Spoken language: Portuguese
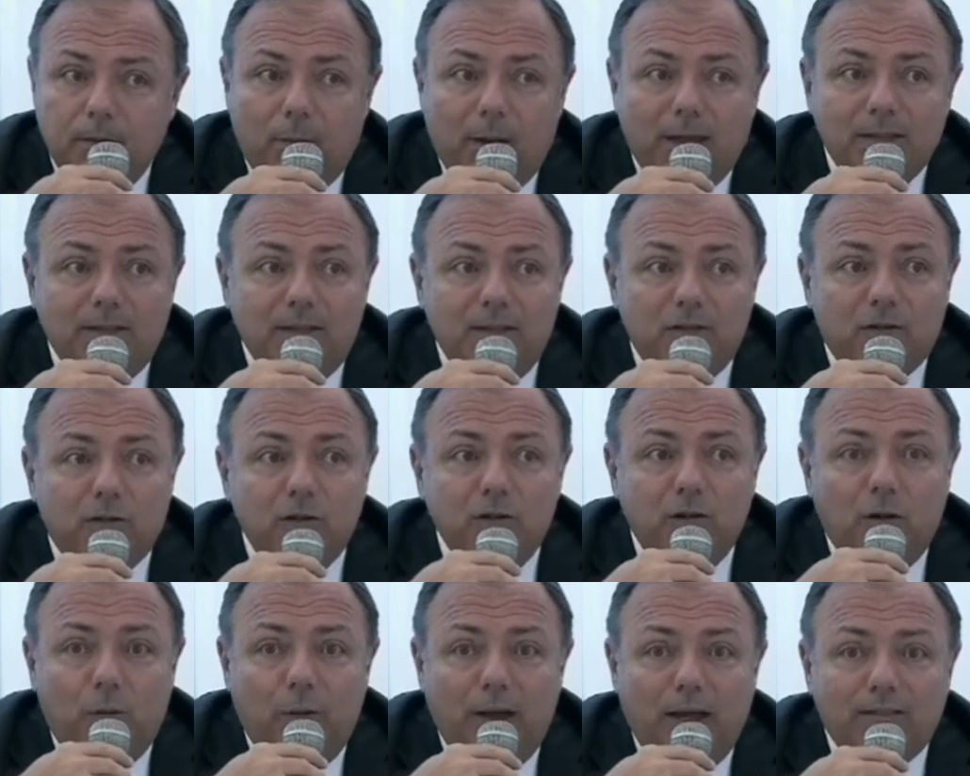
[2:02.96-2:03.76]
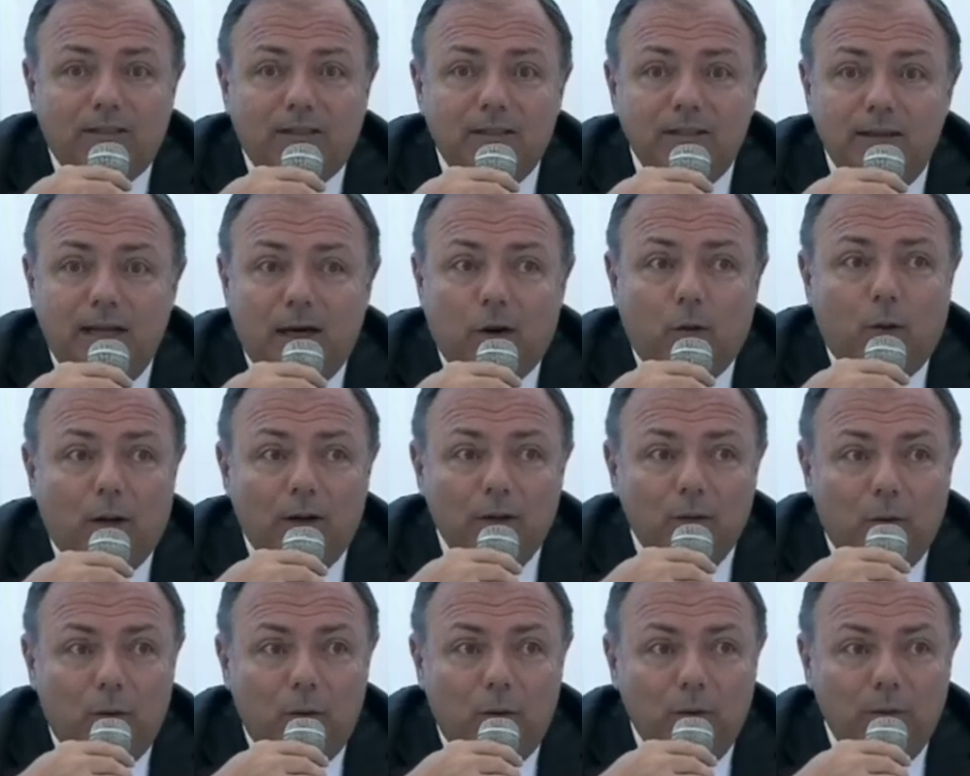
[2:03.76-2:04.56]
Mas isso não é sine
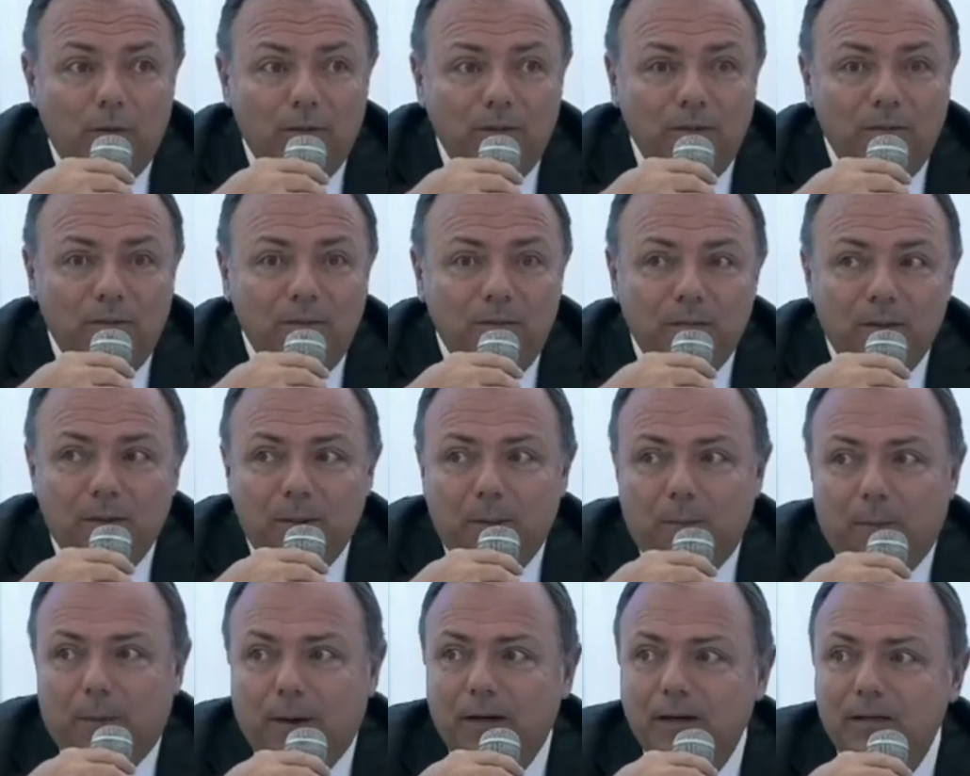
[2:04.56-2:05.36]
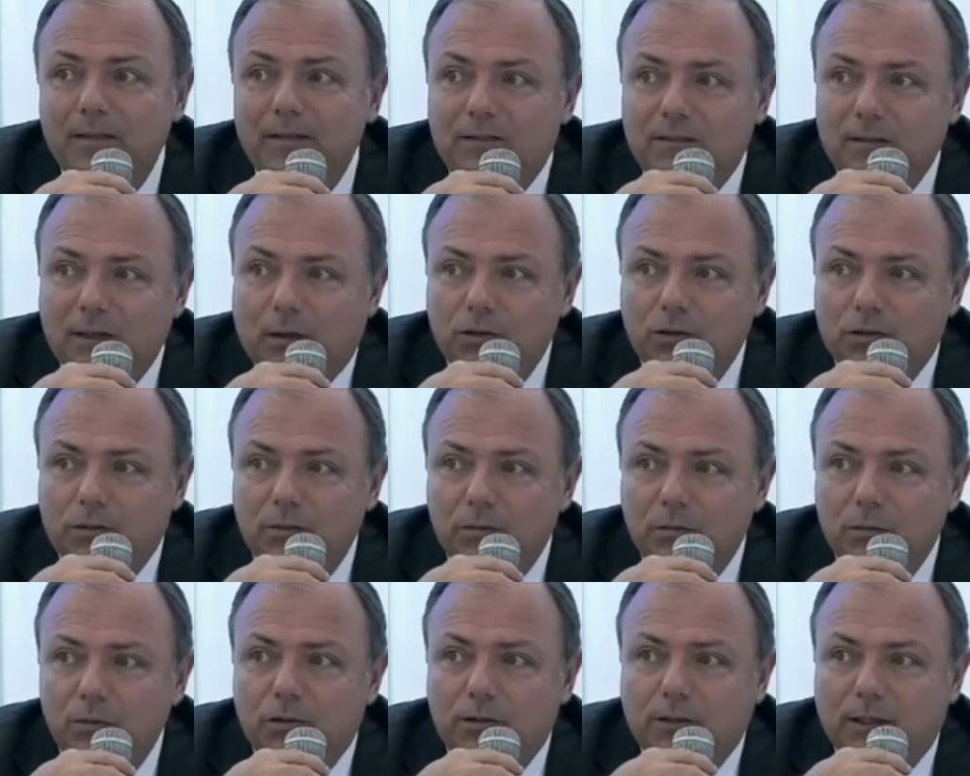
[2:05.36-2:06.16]
qua non para iniciar os,
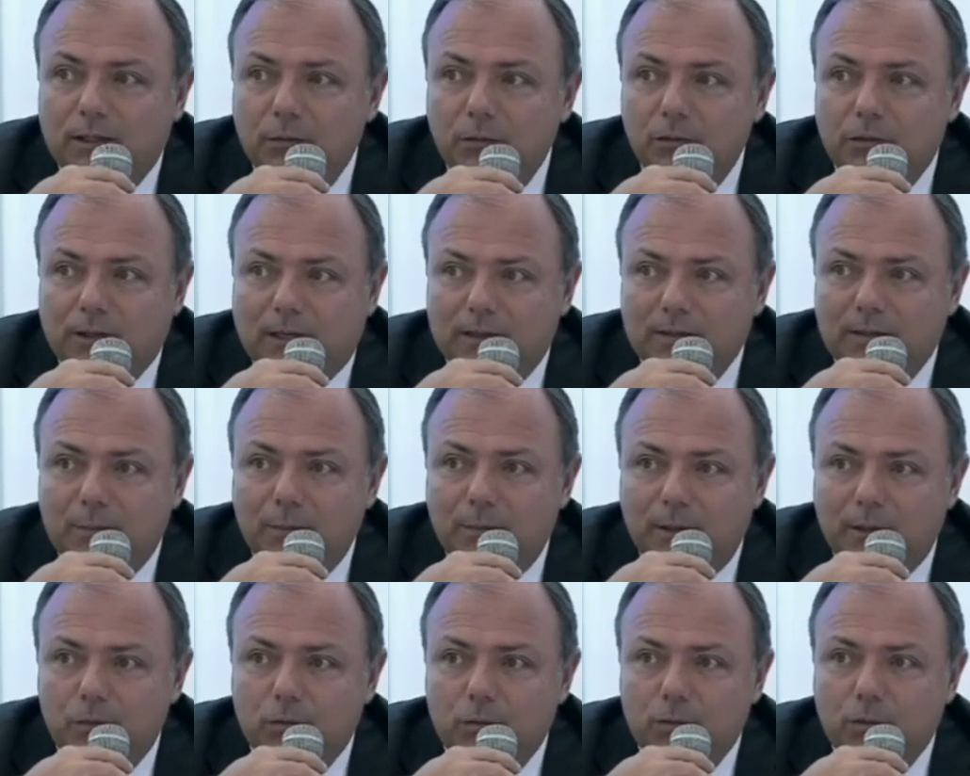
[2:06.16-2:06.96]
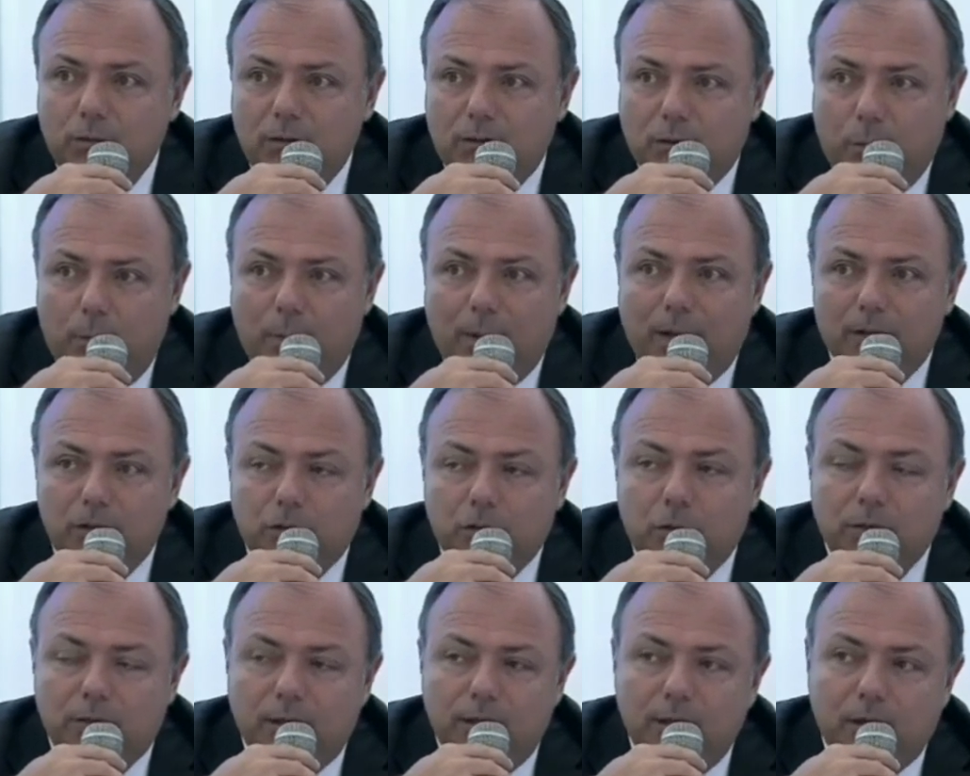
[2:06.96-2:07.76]
tra os tratamentos que o
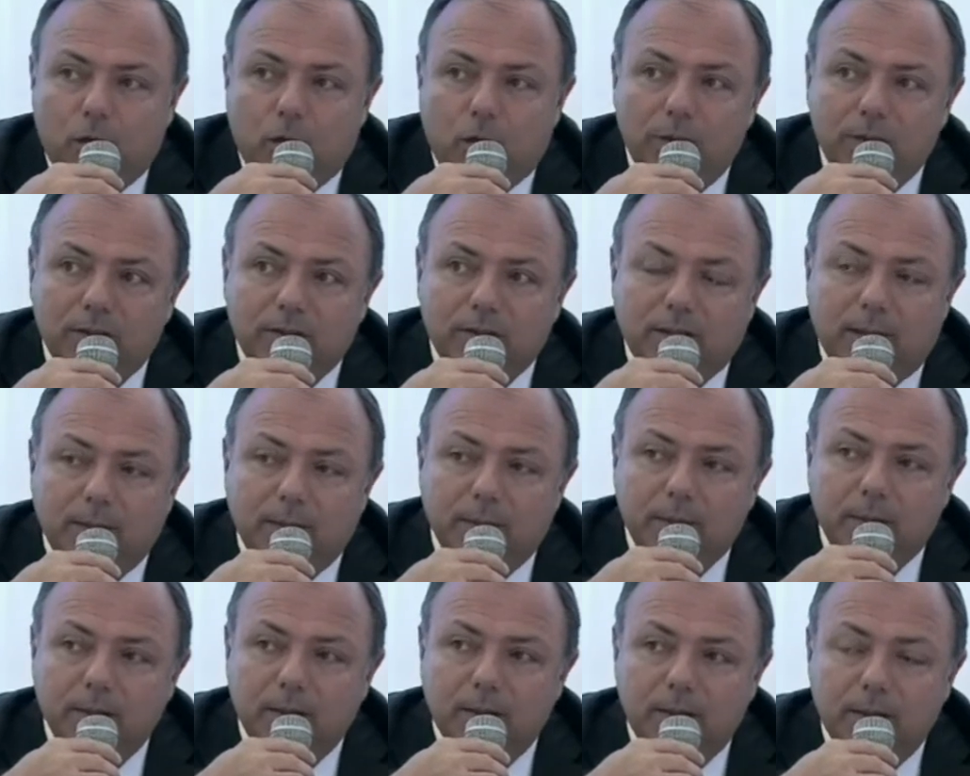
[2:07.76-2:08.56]
médico tem que começar.